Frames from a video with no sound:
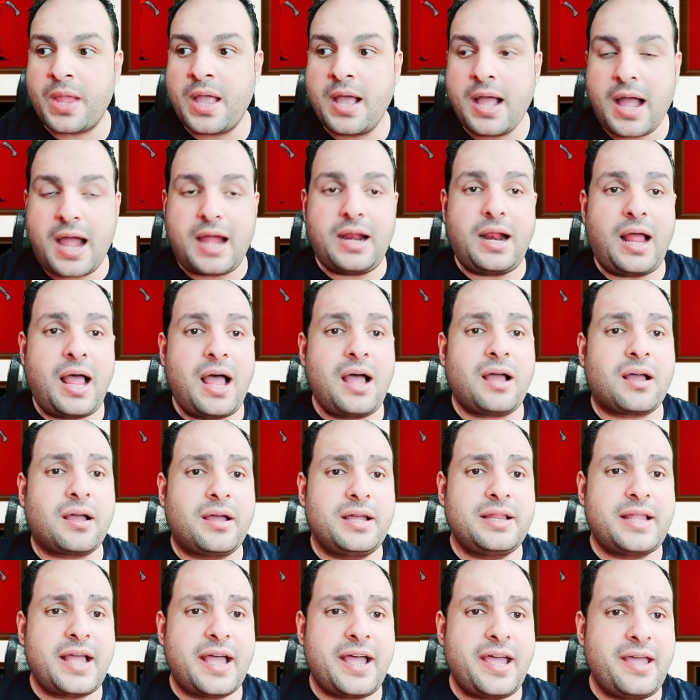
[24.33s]
الحق
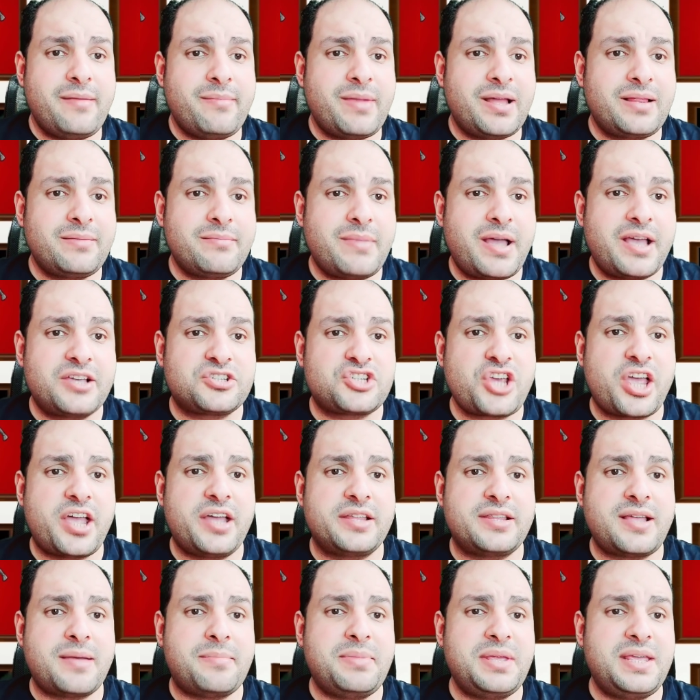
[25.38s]
دائما ما
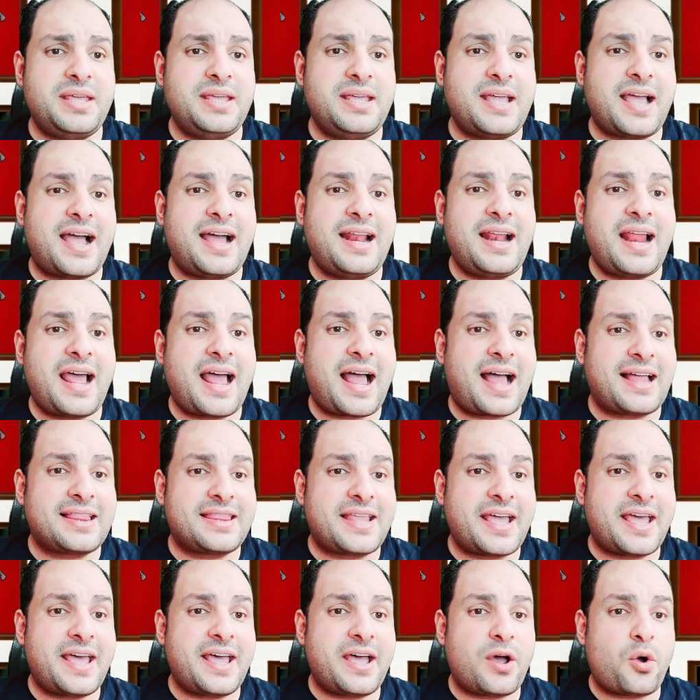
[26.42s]
شهد به
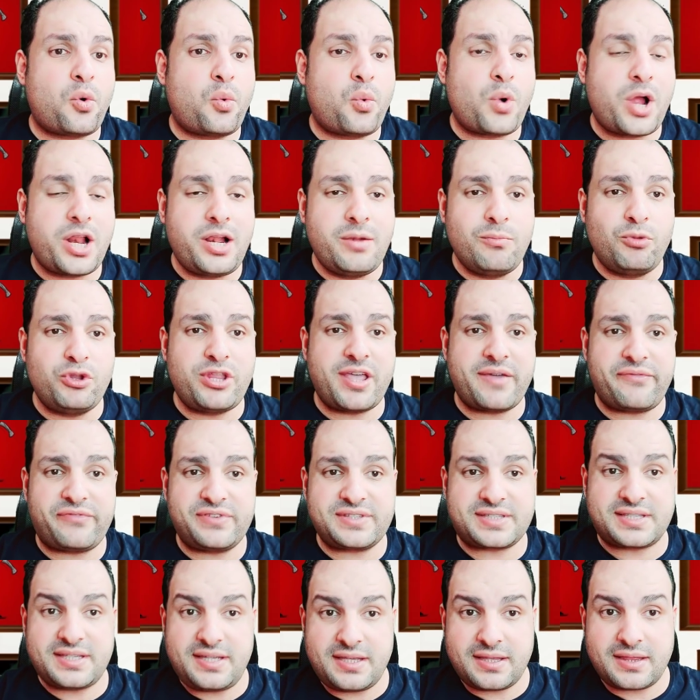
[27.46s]
الأعداء
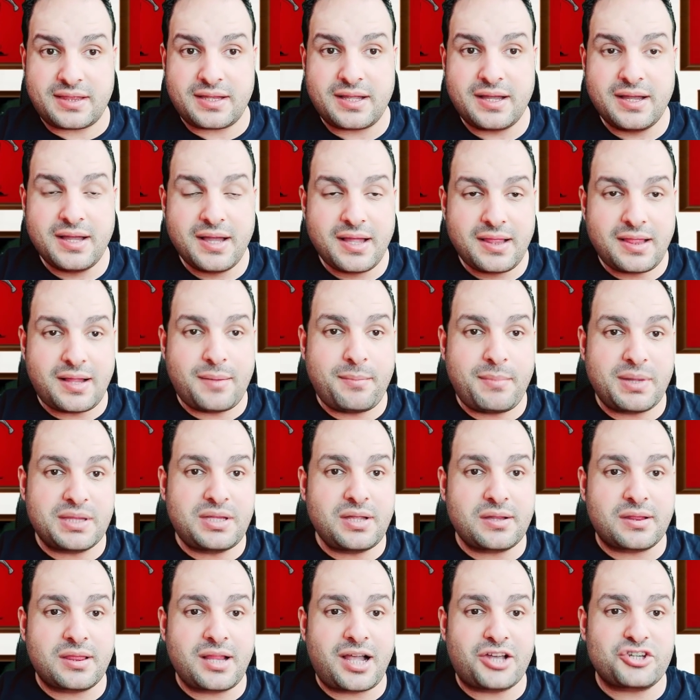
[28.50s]
والمنافسين لما
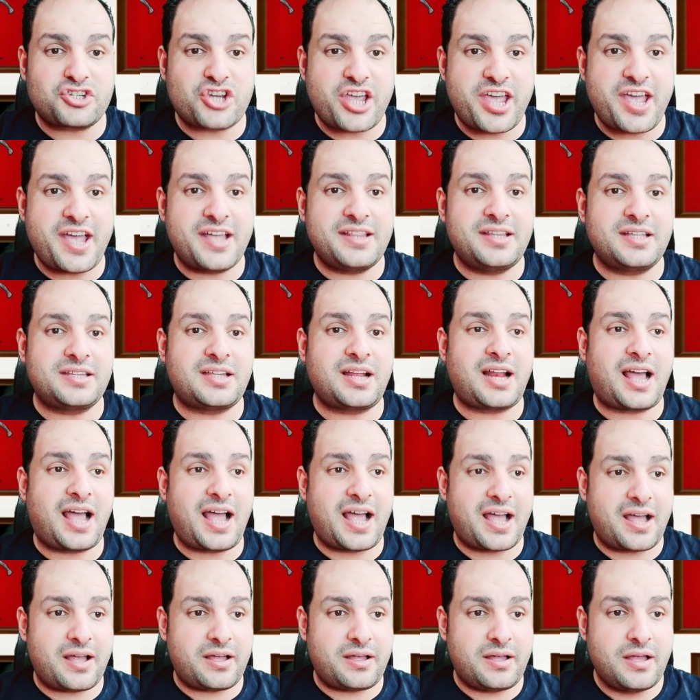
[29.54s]
تطلع شهادة
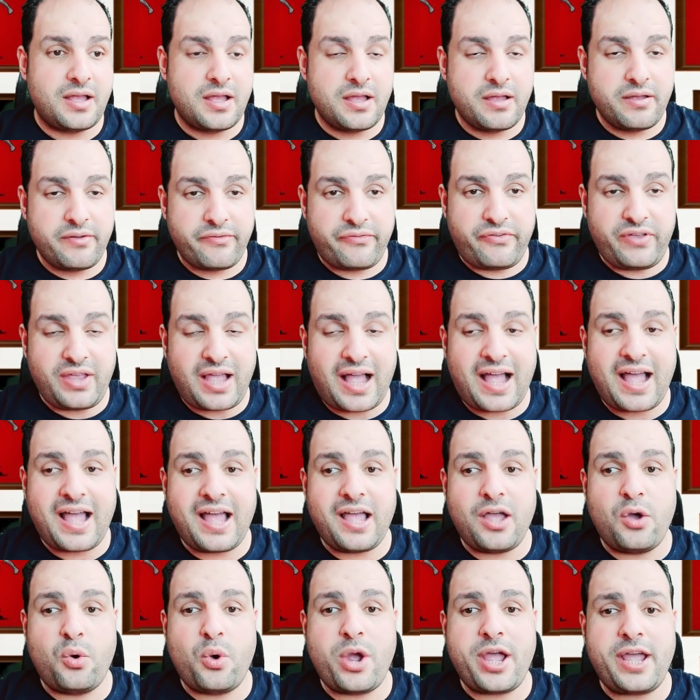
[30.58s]
الحق في حق
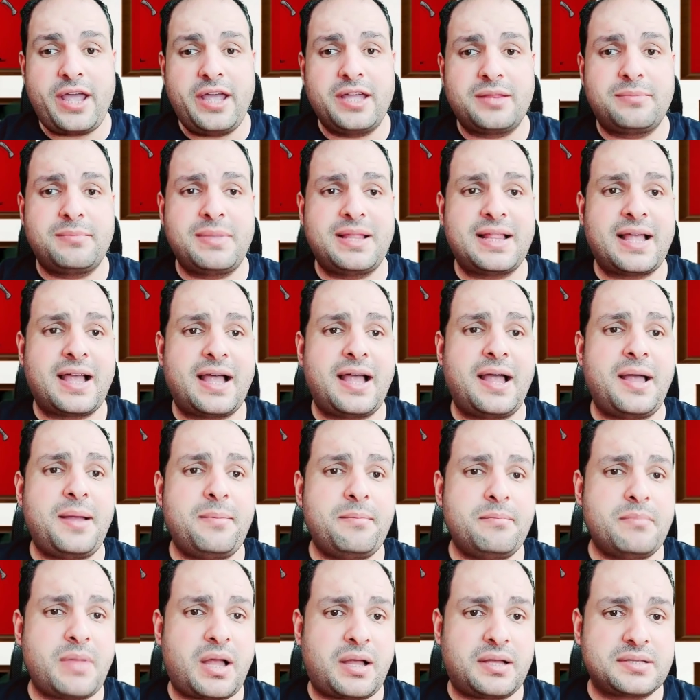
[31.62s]
واحد من
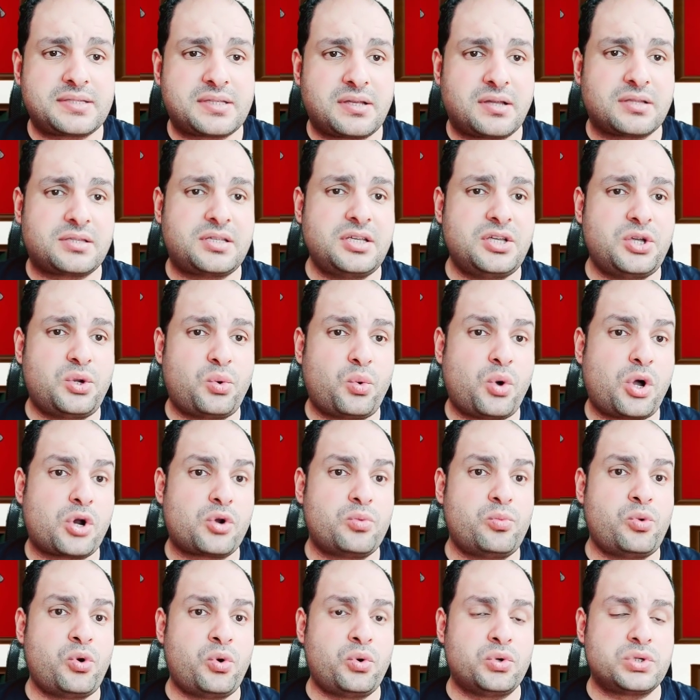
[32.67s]
أهم أساطير
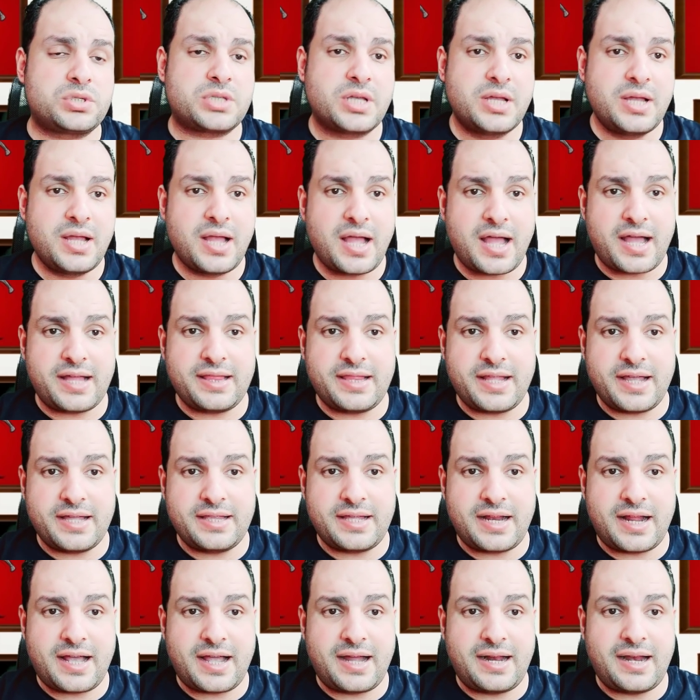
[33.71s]
ورموز النادي
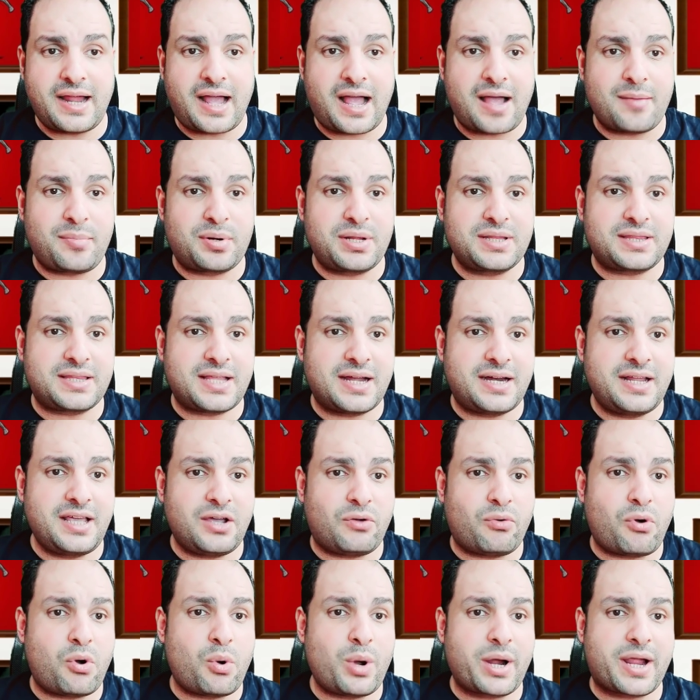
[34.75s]
الأهلي عبر
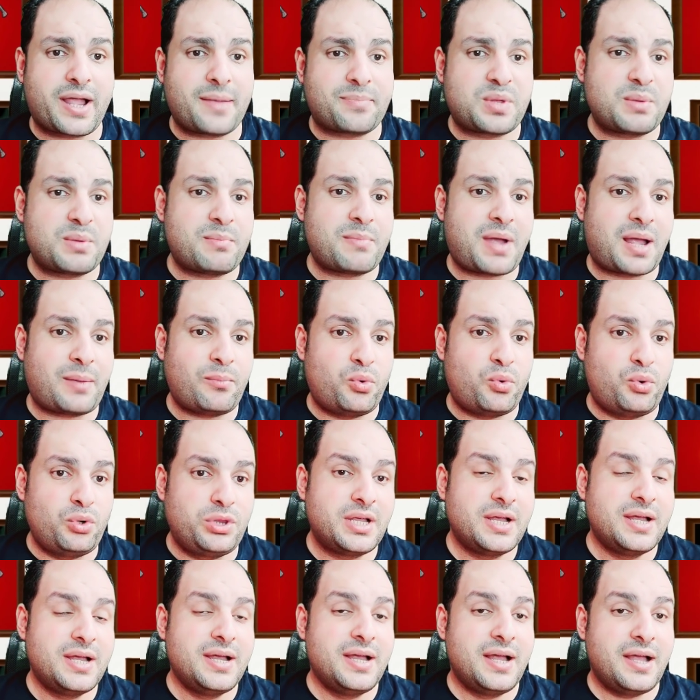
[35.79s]
التاريخ وهو كابتن محمود
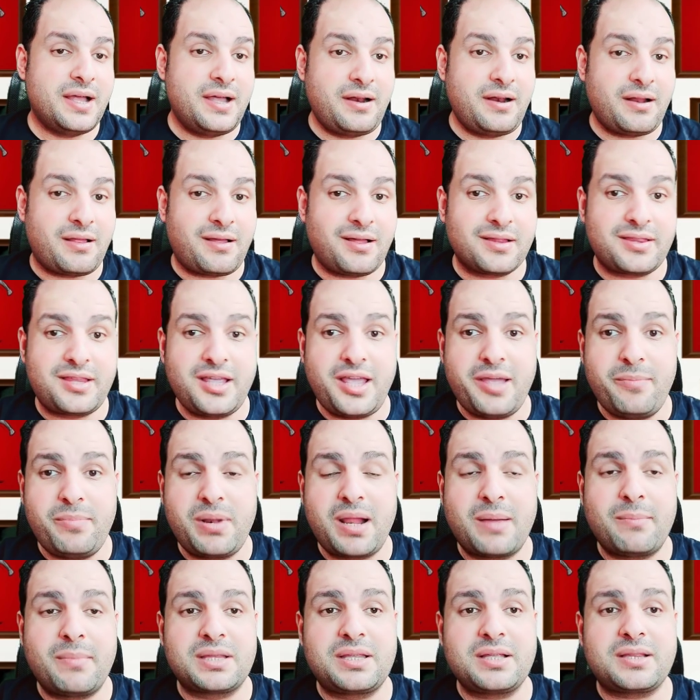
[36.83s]
الخطيب
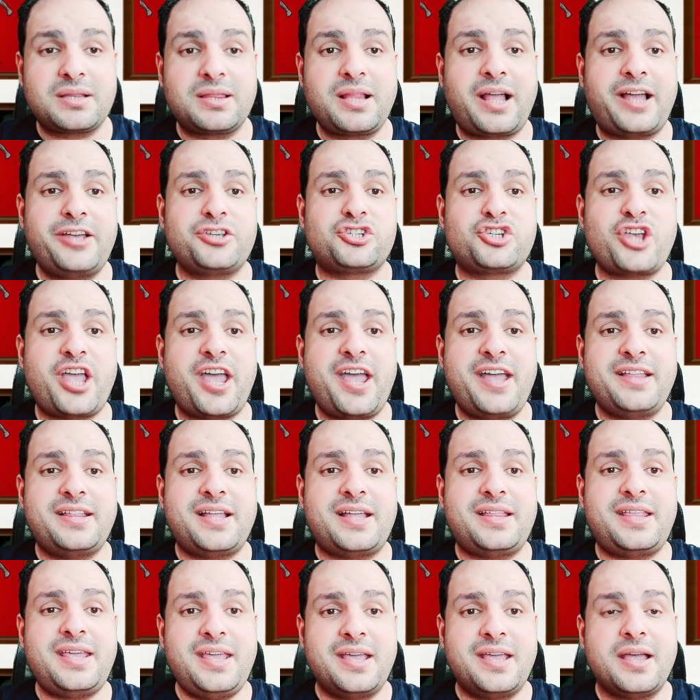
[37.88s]
لما تطلع الشهادة
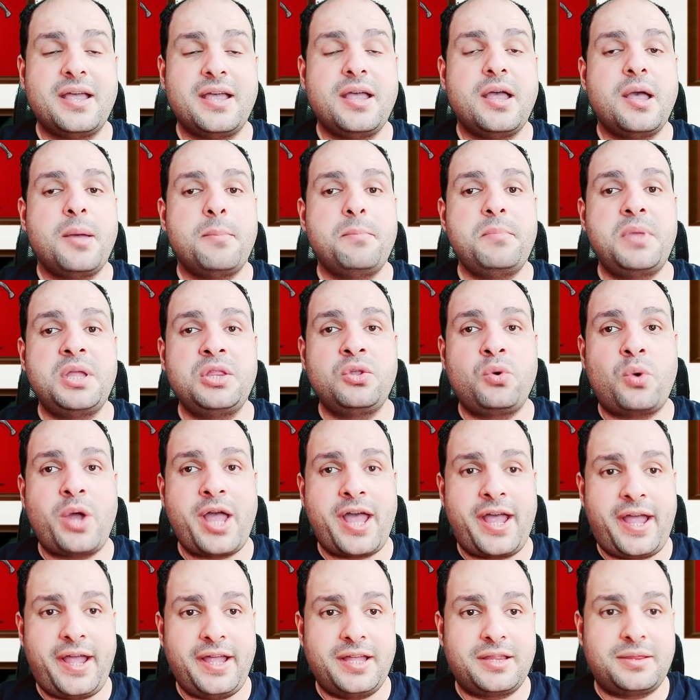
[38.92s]
دي من
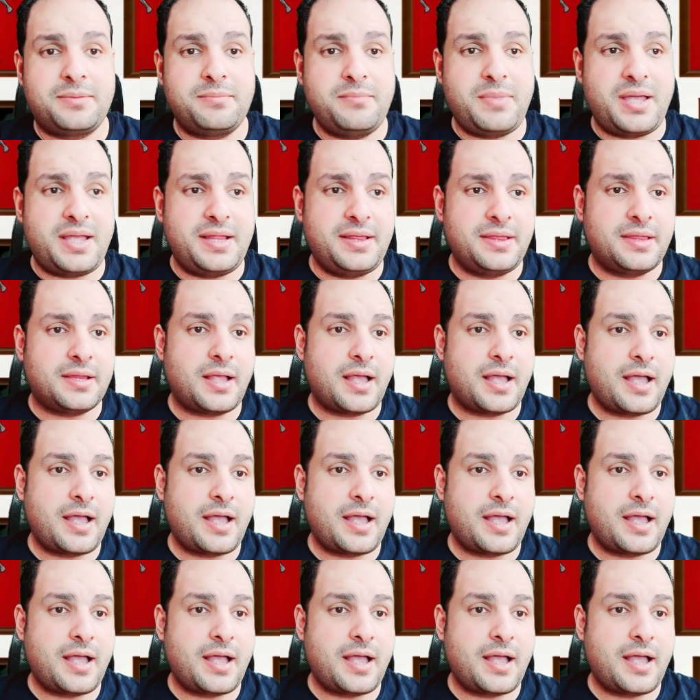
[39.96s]
واحد من